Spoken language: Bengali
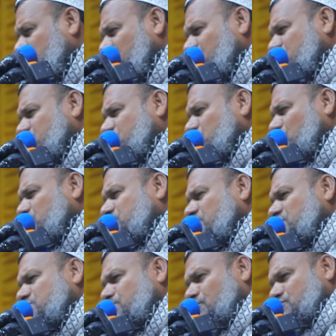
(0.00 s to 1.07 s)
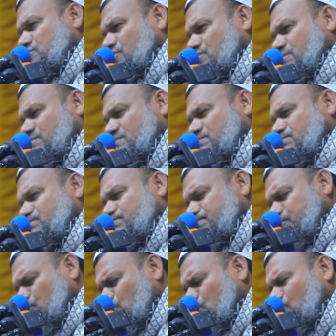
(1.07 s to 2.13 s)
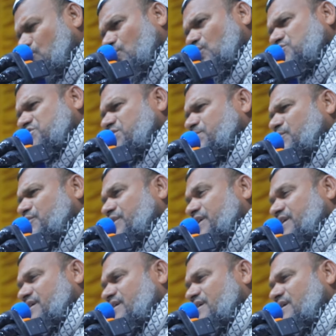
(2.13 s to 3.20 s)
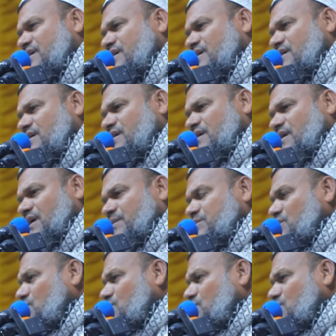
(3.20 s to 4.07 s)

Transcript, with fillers: তিরিশ চৌত্রিশ বছর পুরো জীবনে আমি